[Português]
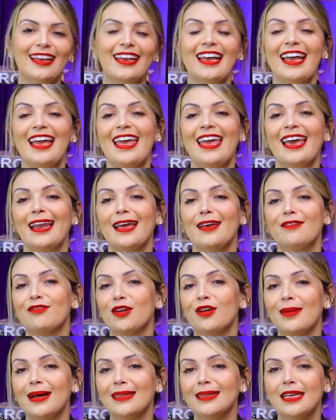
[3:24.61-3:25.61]
ela é
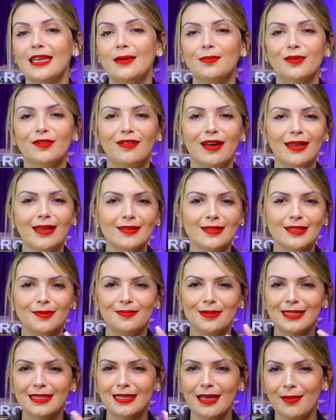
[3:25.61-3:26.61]
formada aí por vários
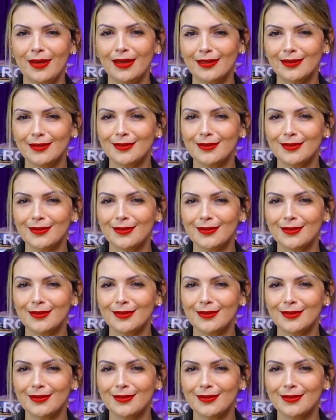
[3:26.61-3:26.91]
pensamentos,